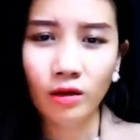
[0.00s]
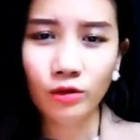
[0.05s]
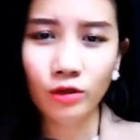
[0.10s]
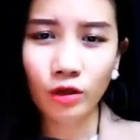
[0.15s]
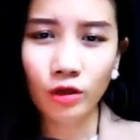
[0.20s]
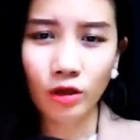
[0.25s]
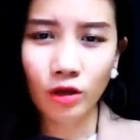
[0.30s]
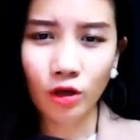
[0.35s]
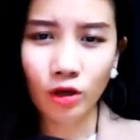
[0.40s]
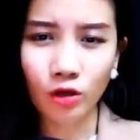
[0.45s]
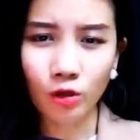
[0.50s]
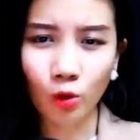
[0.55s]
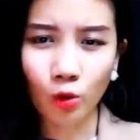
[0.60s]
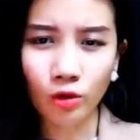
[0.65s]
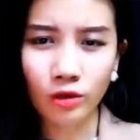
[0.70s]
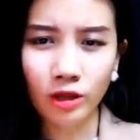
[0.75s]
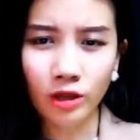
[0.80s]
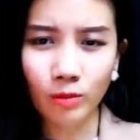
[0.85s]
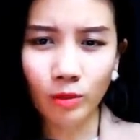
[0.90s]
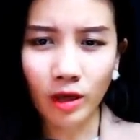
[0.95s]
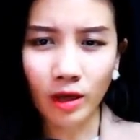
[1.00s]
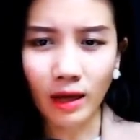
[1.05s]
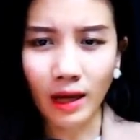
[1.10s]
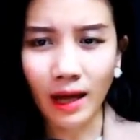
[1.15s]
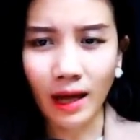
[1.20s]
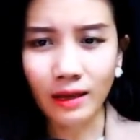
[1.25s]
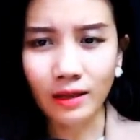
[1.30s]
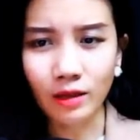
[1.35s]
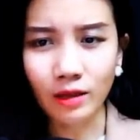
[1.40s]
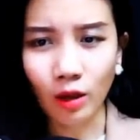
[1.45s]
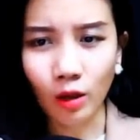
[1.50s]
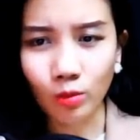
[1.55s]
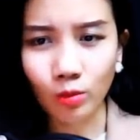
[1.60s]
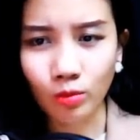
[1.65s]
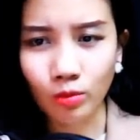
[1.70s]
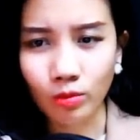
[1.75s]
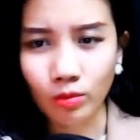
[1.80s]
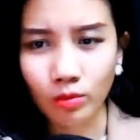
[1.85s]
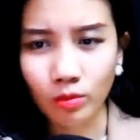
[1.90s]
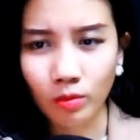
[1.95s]
Chưa đợi tôi chấp nhận hay
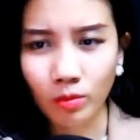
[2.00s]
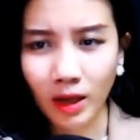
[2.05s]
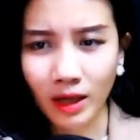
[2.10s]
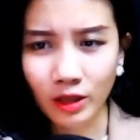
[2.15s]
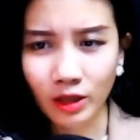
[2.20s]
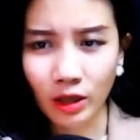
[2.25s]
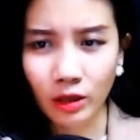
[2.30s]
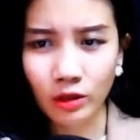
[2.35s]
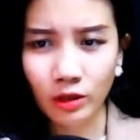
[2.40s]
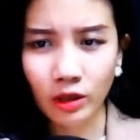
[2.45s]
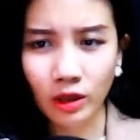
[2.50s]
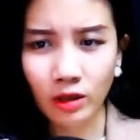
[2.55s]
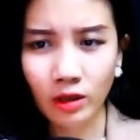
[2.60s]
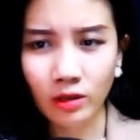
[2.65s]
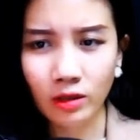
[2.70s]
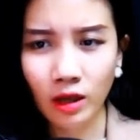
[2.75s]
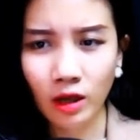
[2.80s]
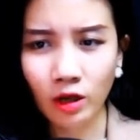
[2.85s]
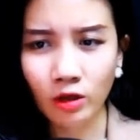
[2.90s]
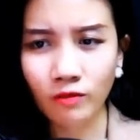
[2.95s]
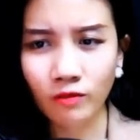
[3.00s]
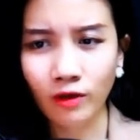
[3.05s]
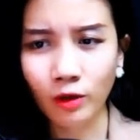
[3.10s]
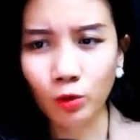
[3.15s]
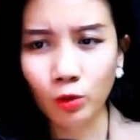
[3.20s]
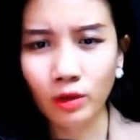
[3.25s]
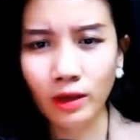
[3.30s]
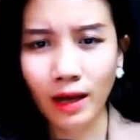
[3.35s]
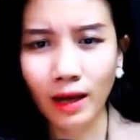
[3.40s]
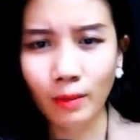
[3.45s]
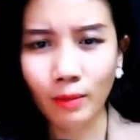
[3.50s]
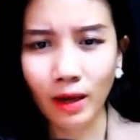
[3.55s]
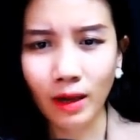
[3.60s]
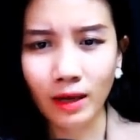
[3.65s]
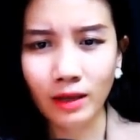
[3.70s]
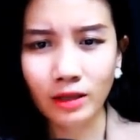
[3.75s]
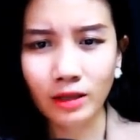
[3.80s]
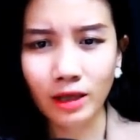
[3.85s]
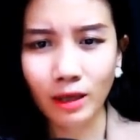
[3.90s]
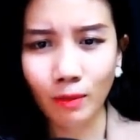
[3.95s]
không Mà chân chân đã ấn vào nút nghe
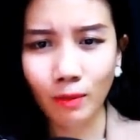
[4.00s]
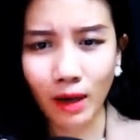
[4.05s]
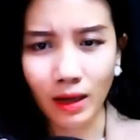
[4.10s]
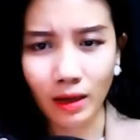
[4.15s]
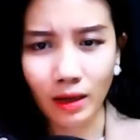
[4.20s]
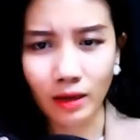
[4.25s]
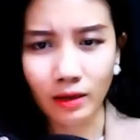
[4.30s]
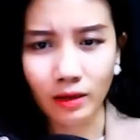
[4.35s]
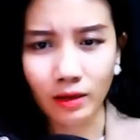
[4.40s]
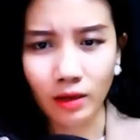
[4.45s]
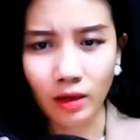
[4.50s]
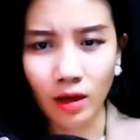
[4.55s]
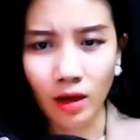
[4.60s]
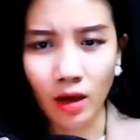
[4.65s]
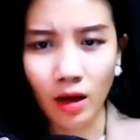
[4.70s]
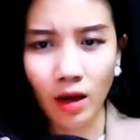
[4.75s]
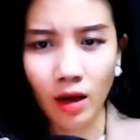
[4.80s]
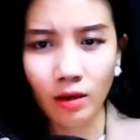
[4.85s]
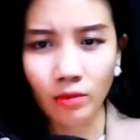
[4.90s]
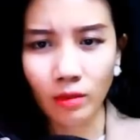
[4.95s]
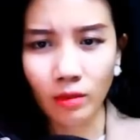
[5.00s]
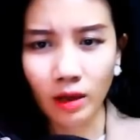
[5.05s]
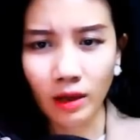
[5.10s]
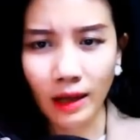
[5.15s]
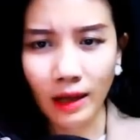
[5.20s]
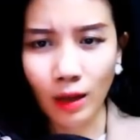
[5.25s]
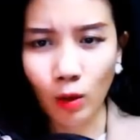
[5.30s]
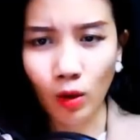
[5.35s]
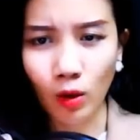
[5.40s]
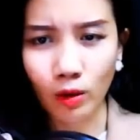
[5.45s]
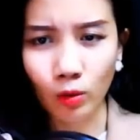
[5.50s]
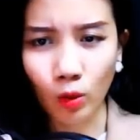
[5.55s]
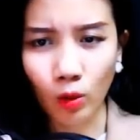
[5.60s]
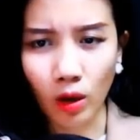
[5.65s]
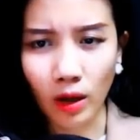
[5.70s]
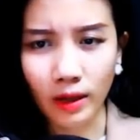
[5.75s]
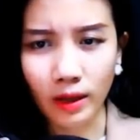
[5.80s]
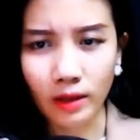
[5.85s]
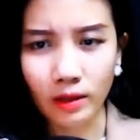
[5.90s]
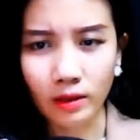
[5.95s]
máy trên màn hình Mở cả loa
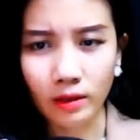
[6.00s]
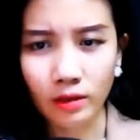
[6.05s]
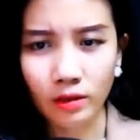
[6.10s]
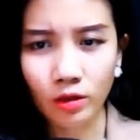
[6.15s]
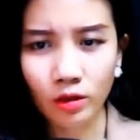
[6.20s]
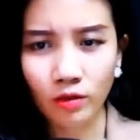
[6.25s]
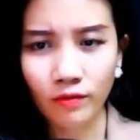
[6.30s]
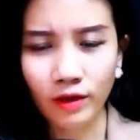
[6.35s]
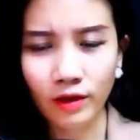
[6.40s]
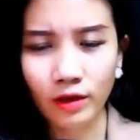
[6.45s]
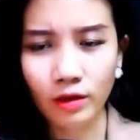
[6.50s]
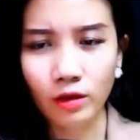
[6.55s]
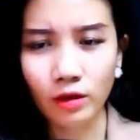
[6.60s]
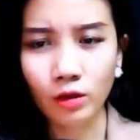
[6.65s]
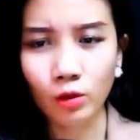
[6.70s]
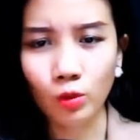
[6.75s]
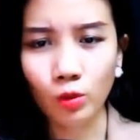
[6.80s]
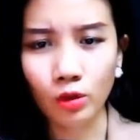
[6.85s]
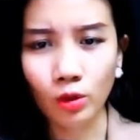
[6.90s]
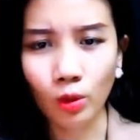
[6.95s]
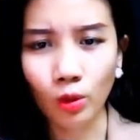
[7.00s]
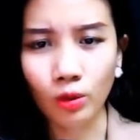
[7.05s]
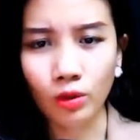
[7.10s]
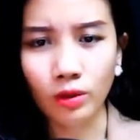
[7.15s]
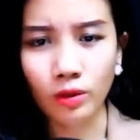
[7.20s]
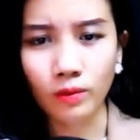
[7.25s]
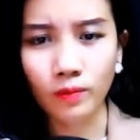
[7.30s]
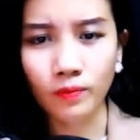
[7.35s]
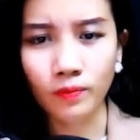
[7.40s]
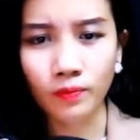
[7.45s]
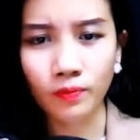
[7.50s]
ngoài Đưa về hướng của tôi